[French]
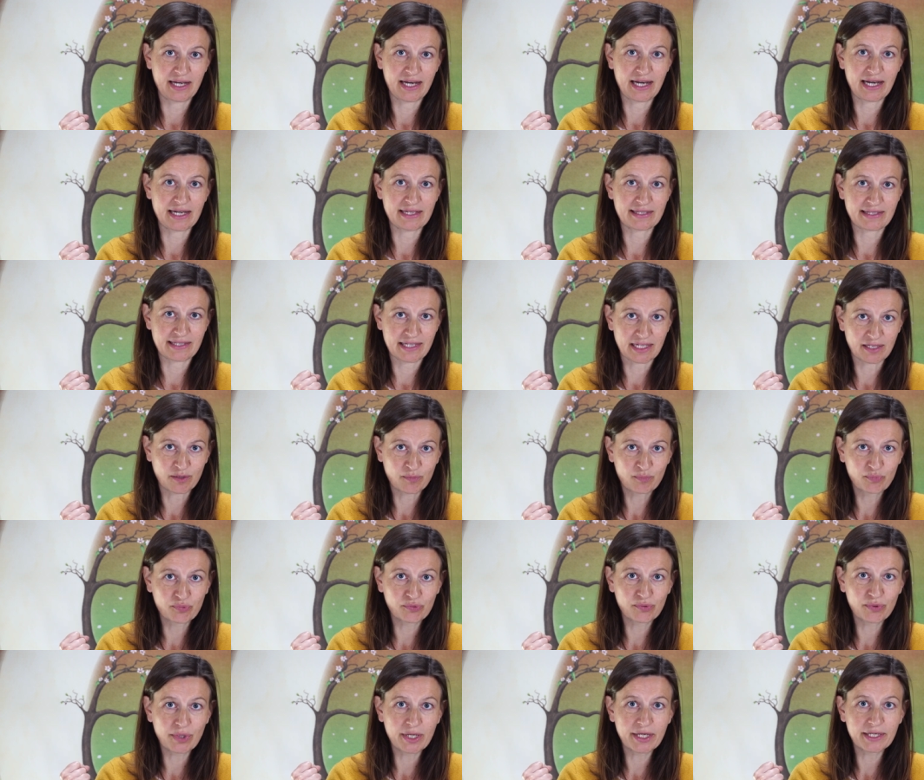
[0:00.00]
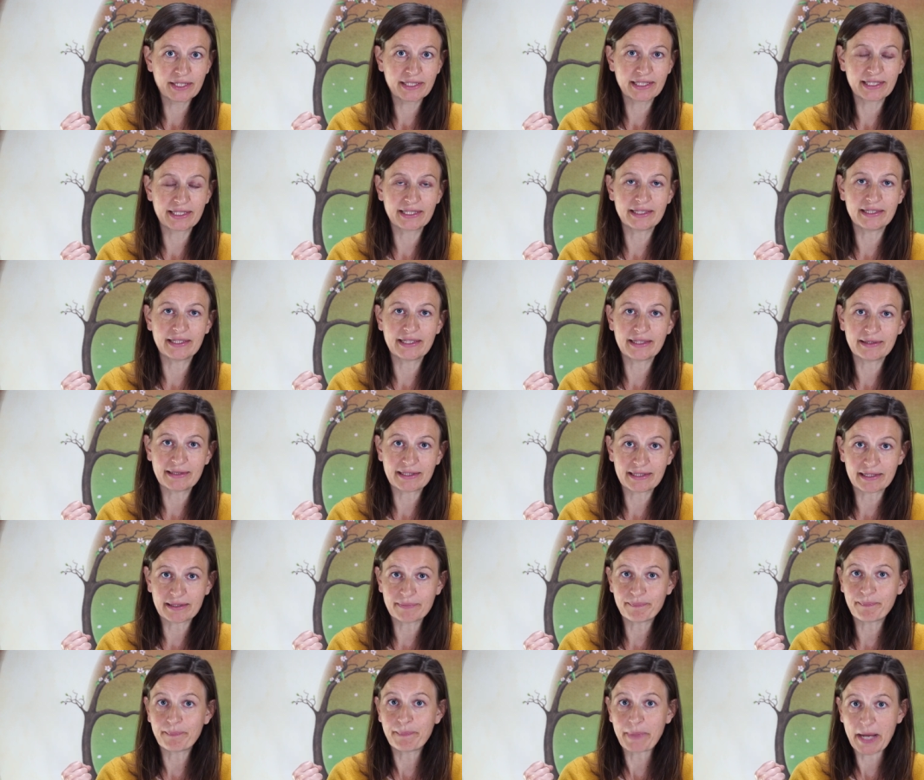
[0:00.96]
à cette poule qui
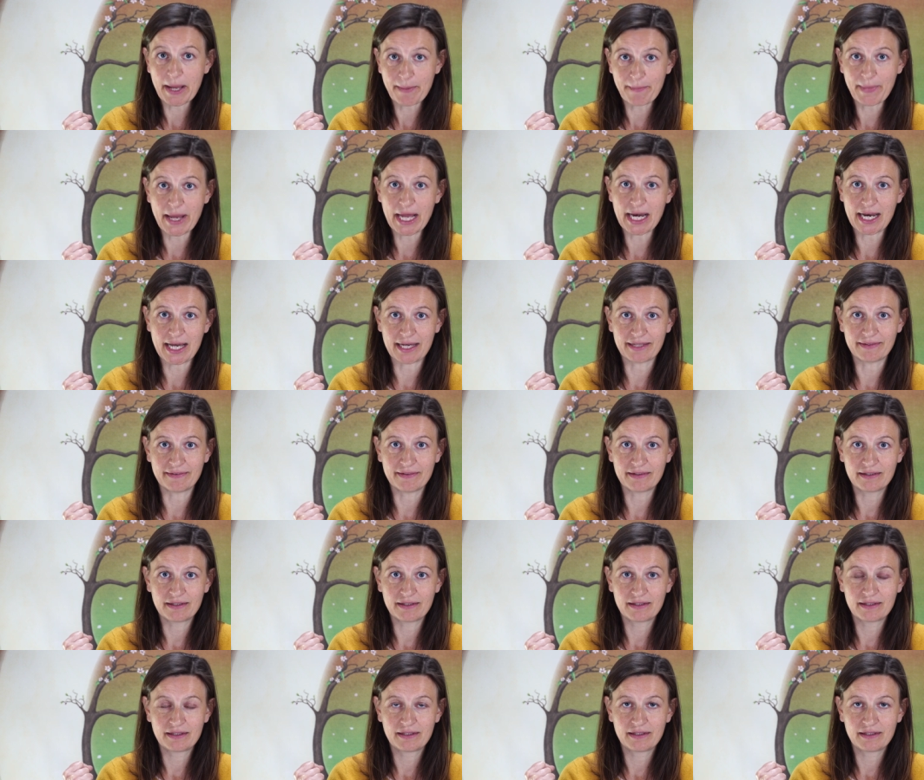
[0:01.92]
n'était pas malade.